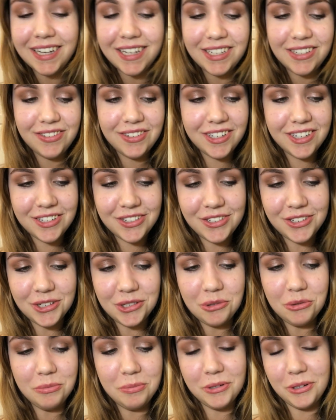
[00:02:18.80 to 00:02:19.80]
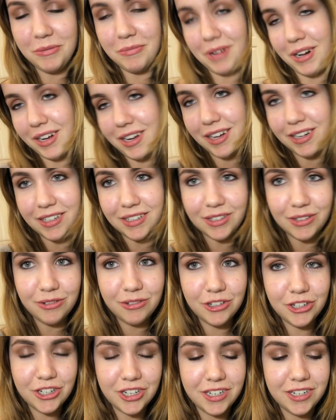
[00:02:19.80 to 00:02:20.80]
Deswegen ist das super und man kann das
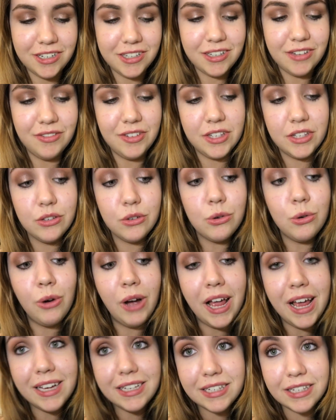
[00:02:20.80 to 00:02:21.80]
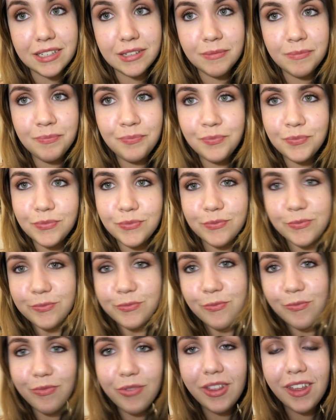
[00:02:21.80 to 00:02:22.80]
ohne schlechtes Gewissen roh essen.
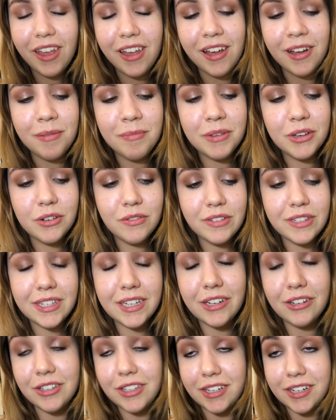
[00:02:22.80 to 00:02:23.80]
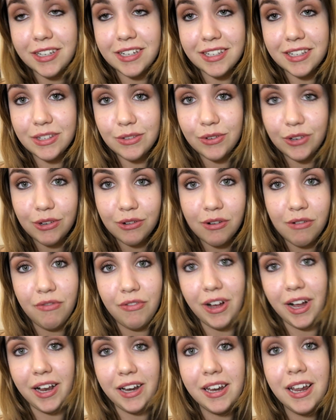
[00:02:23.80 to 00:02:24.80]
Ähm, ich hoffe sehr, euch hat dieses Video
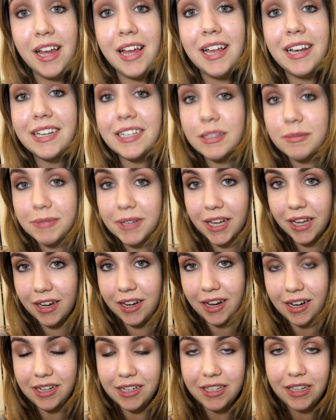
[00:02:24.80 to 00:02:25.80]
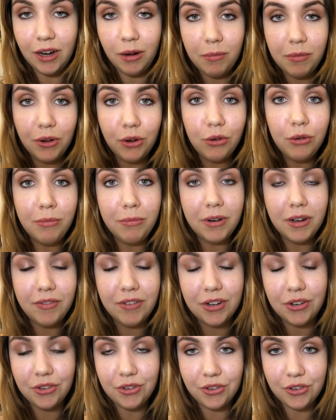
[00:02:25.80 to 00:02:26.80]
gefallen. Lasst mir gerne einen Daumen nach oben da,
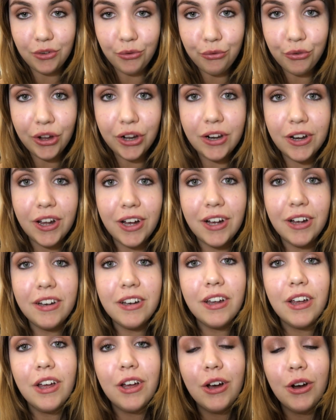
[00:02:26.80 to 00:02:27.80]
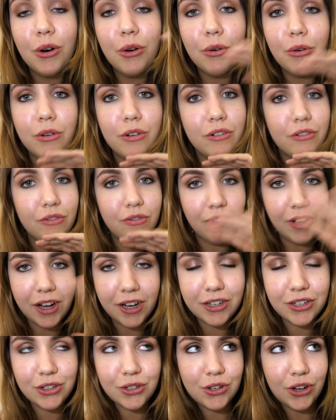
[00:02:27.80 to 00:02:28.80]
wenn es euch gefallen hat. Und
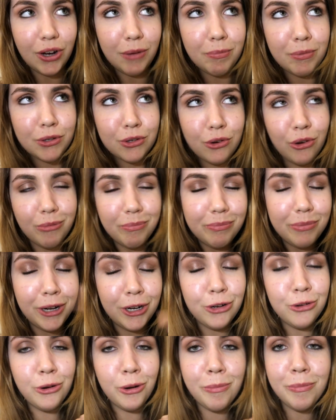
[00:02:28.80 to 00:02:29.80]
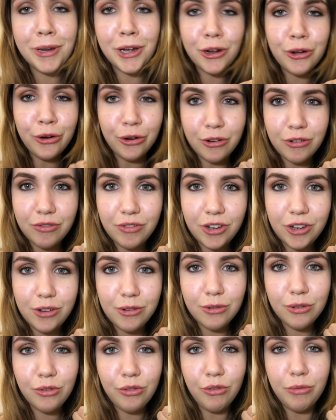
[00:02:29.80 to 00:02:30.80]
wartet ab, es kommen bald noch mehr
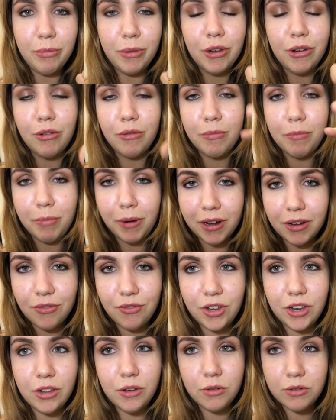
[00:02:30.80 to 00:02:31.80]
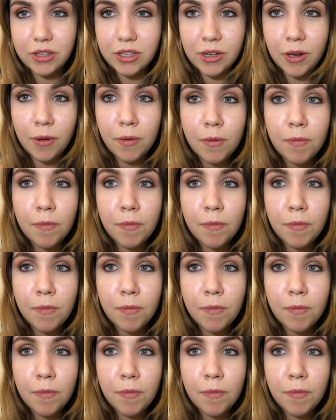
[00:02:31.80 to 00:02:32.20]
Kochvideos von mir und Backvideos